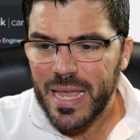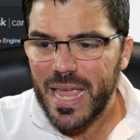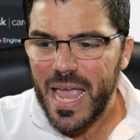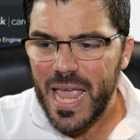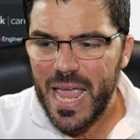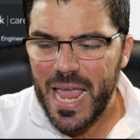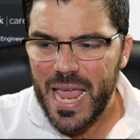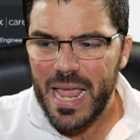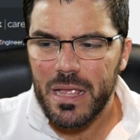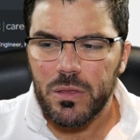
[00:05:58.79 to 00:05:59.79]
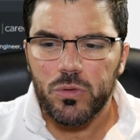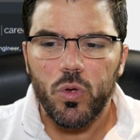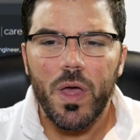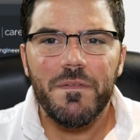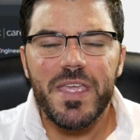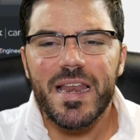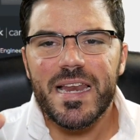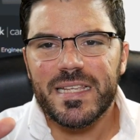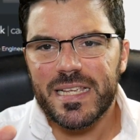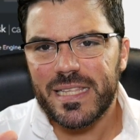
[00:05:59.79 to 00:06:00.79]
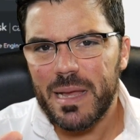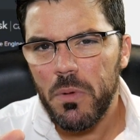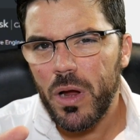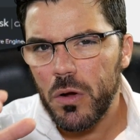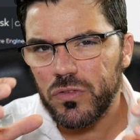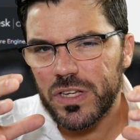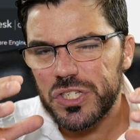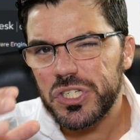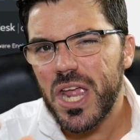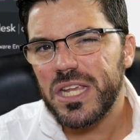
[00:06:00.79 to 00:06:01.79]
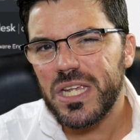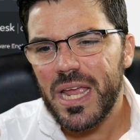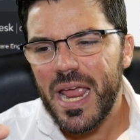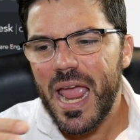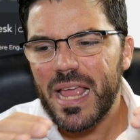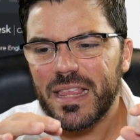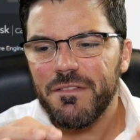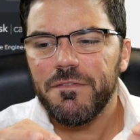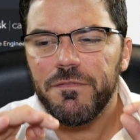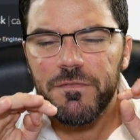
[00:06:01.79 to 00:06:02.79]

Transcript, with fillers: que todavía necesitamos que los exchanges estén